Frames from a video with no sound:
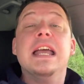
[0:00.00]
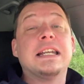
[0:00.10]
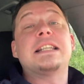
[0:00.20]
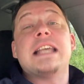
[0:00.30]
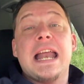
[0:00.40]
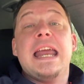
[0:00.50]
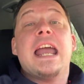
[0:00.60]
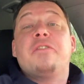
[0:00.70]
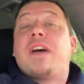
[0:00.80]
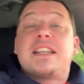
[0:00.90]
Das
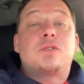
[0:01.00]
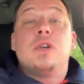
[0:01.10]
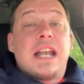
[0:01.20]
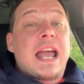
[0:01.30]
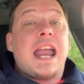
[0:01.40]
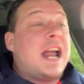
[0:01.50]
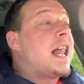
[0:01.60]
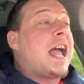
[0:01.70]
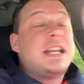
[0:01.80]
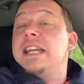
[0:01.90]
NEF hast du in der Regel
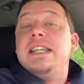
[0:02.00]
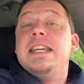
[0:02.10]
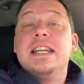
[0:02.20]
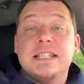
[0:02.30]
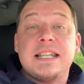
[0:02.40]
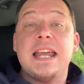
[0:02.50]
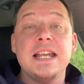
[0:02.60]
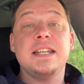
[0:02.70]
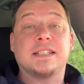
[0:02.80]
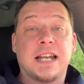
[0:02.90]
eigentlich nie
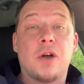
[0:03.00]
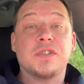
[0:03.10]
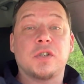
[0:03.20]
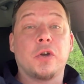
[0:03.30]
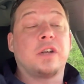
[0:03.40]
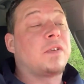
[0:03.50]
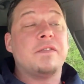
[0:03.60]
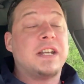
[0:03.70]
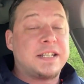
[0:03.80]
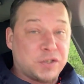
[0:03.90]
gesehen. Die sind ausgerückt,
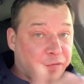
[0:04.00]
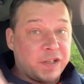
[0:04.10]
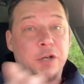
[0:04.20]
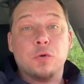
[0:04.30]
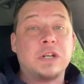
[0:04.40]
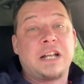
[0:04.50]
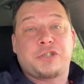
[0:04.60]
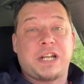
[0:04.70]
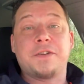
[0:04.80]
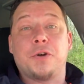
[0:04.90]
weil wir nicht so viele
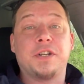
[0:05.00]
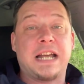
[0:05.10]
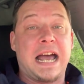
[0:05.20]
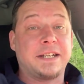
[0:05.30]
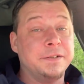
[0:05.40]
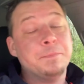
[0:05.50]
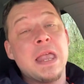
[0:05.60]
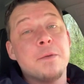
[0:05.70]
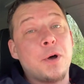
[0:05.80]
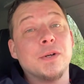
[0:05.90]
Notarztstandorte hatten
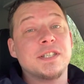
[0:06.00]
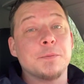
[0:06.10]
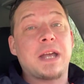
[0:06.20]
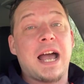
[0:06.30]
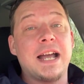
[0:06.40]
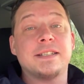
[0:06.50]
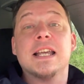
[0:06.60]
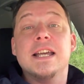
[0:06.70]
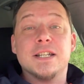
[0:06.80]
bei uns im Kreis.